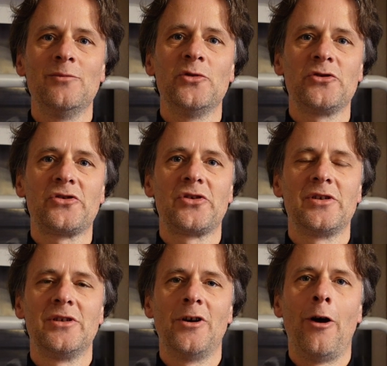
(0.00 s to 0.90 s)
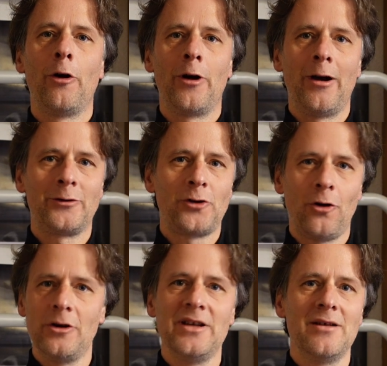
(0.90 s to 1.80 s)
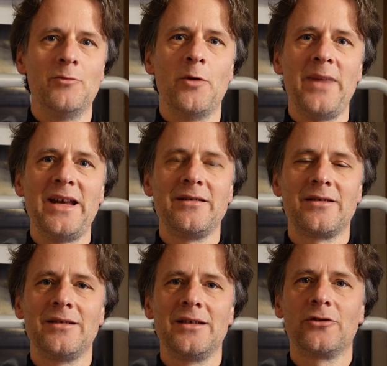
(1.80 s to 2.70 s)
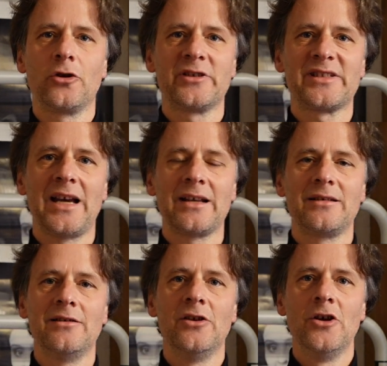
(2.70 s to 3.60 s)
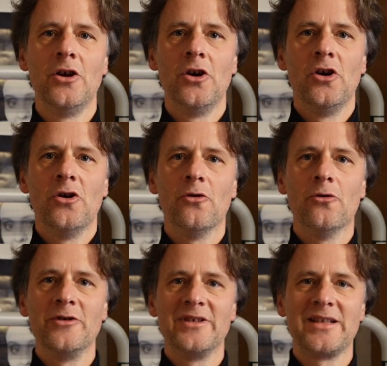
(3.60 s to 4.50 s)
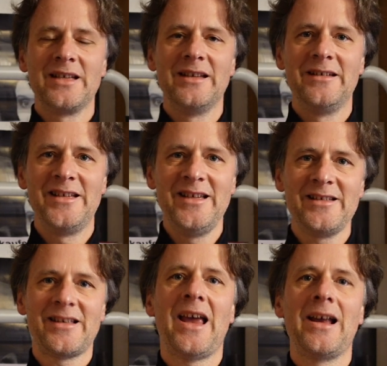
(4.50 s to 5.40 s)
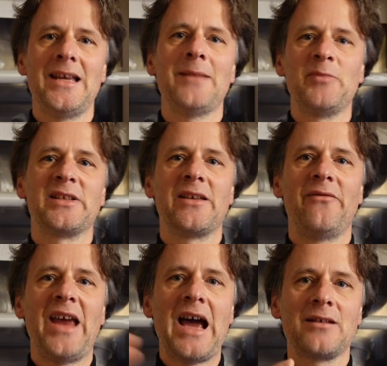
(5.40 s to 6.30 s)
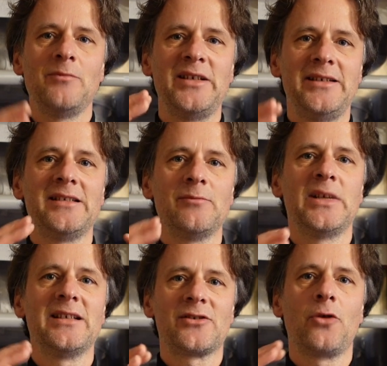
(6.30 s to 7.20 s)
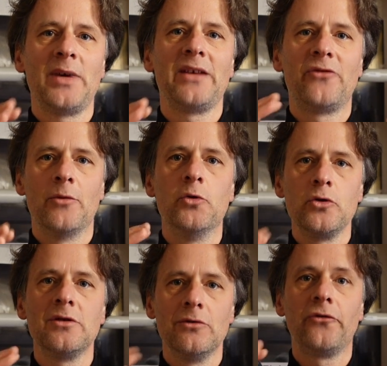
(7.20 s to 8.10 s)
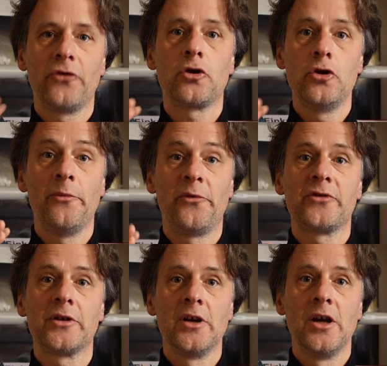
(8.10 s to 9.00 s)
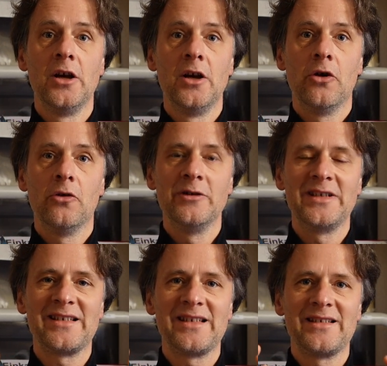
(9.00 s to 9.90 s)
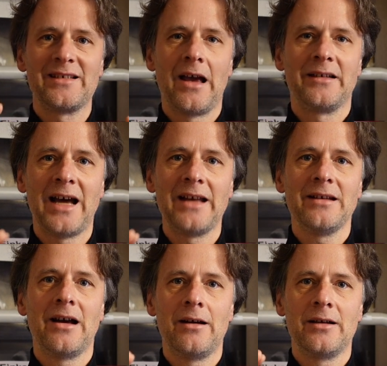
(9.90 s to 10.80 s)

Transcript: muss, tolle Momente in Konzerten. Und diese Erlebnisse werden mit diesem Instrument verbunden und verknüpft. Und es ist dann